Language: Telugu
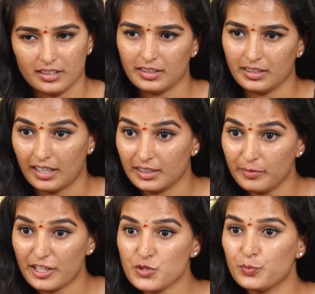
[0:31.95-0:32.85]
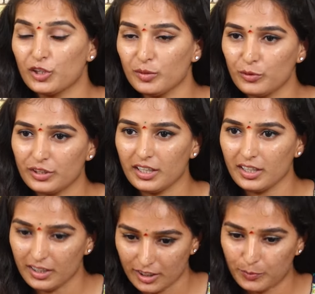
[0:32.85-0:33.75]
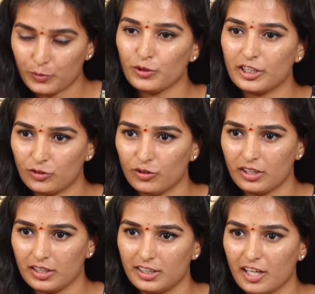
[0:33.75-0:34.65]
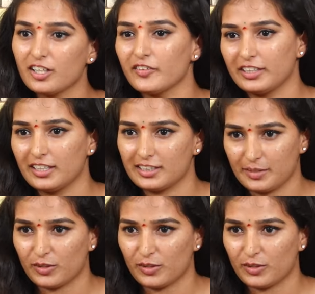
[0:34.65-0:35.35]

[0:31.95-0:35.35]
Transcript: అది అది మర్చిపోకముందే ఇప్పుడు ఇంకొక దారుణమైన హత్య